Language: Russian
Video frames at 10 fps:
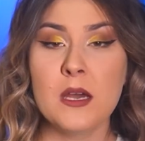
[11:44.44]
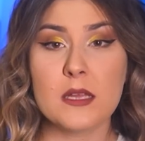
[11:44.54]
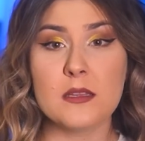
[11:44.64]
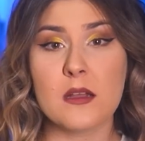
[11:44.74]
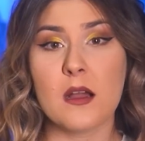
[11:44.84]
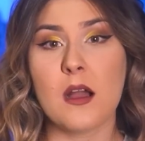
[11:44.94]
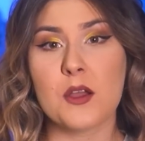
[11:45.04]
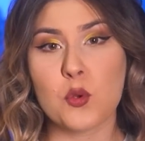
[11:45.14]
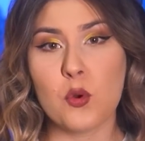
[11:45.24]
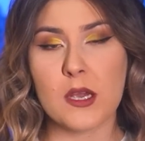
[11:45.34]
Однако,
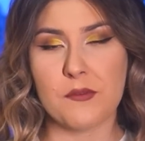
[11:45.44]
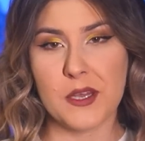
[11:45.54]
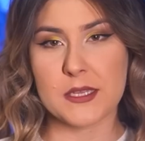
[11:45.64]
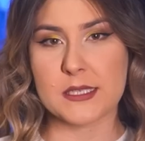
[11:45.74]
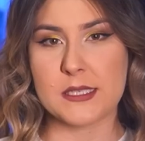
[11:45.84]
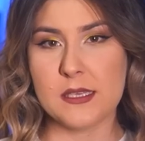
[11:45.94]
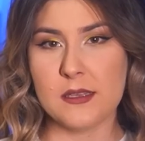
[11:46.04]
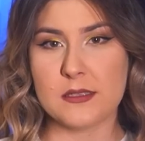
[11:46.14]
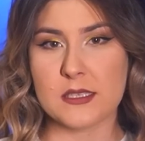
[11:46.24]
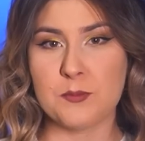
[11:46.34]
как только вы это сделаете,